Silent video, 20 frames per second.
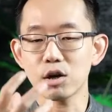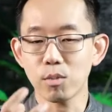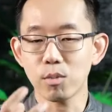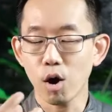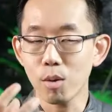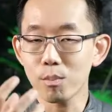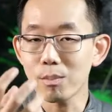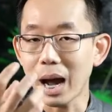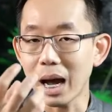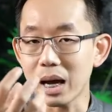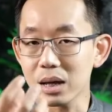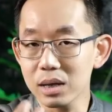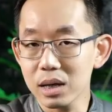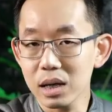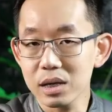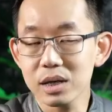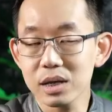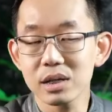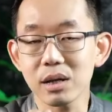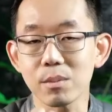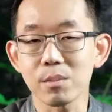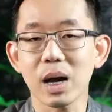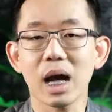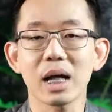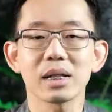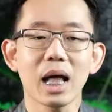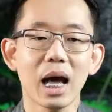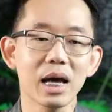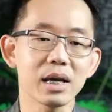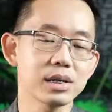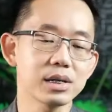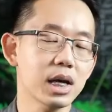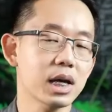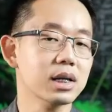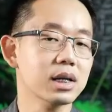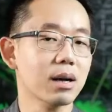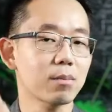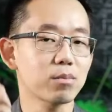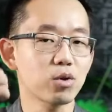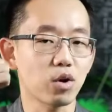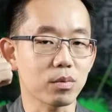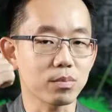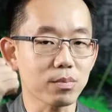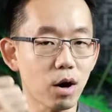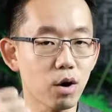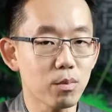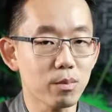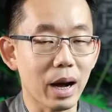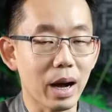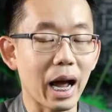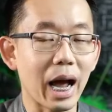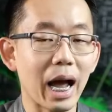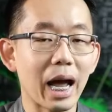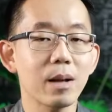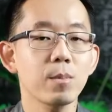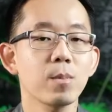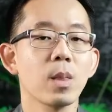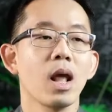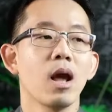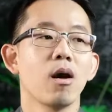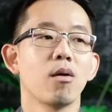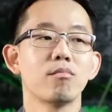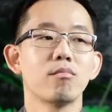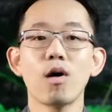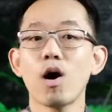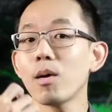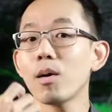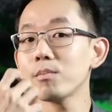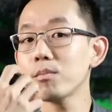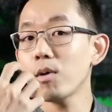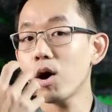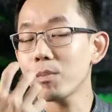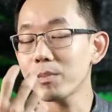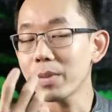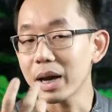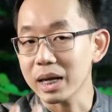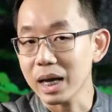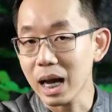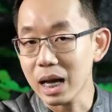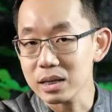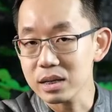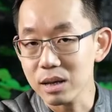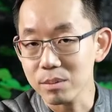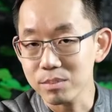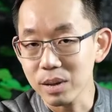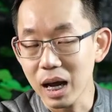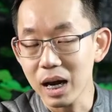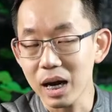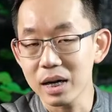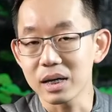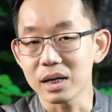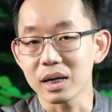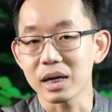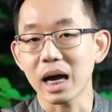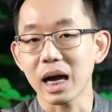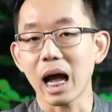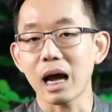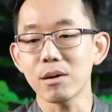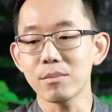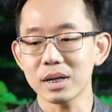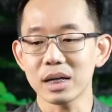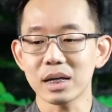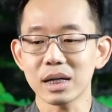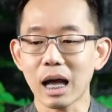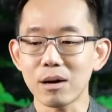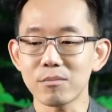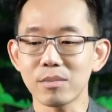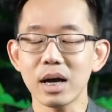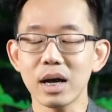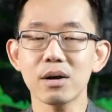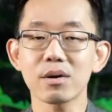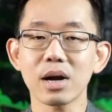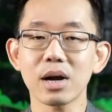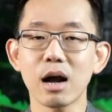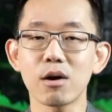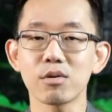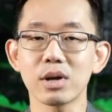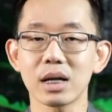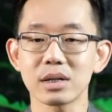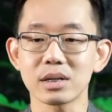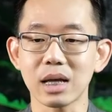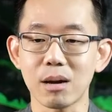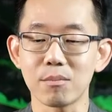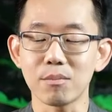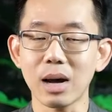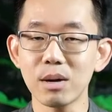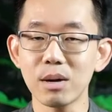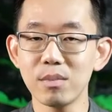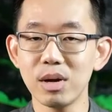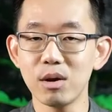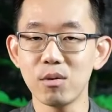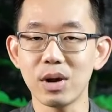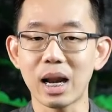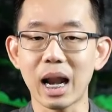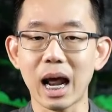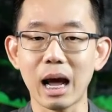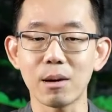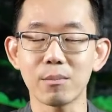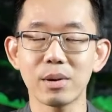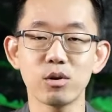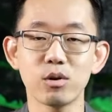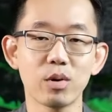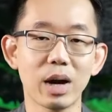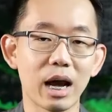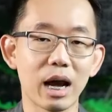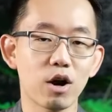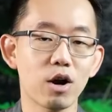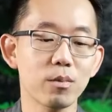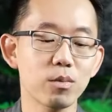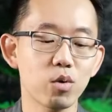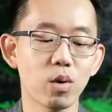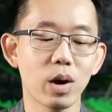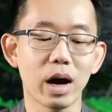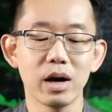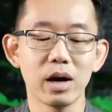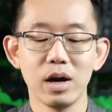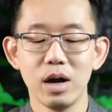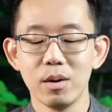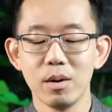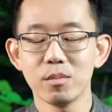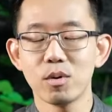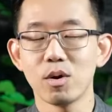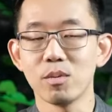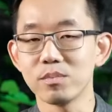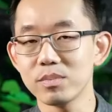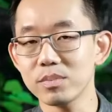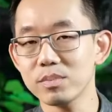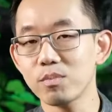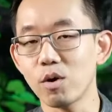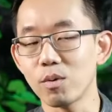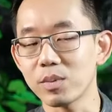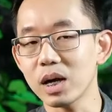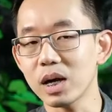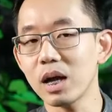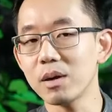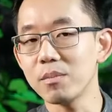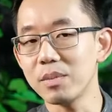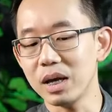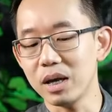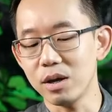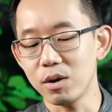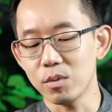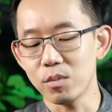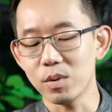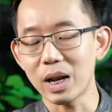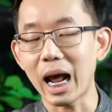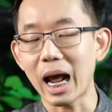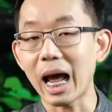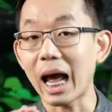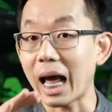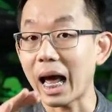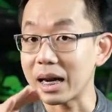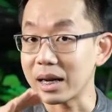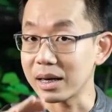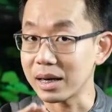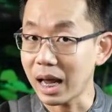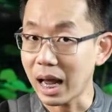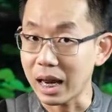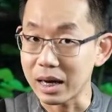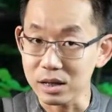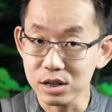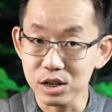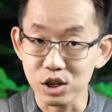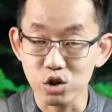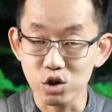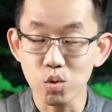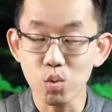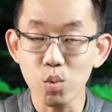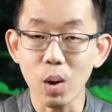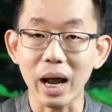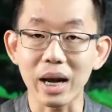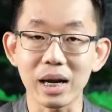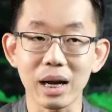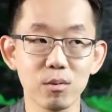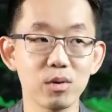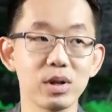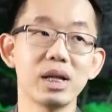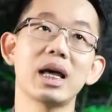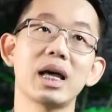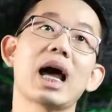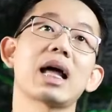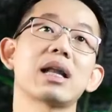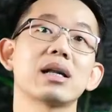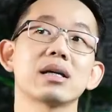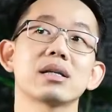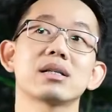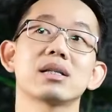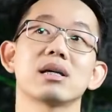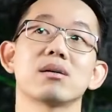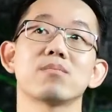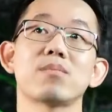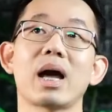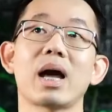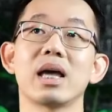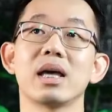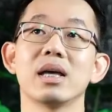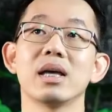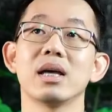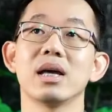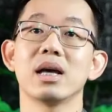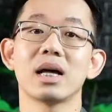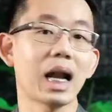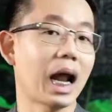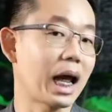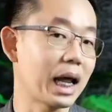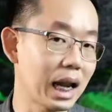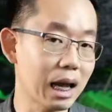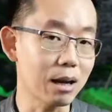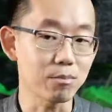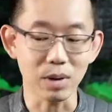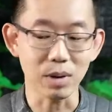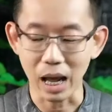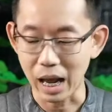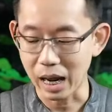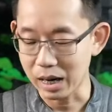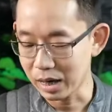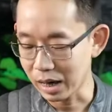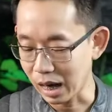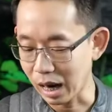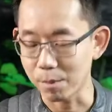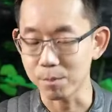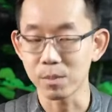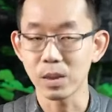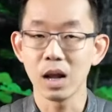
พาะบางเรื่องที่สำคัญได้เช่นกำหนดเป้าหมายมอบหมายงานสัปดาห์ละ1ครั้งมันจะทำให้เราเนี่ยสามารถมีเวลาไปดูแลครอบครัวผมก็เลยมีเวลาอ่านหนังสือทุกวันนะวันนี้อ่านหนังสือไปหลายเล่มแล้วนะครับ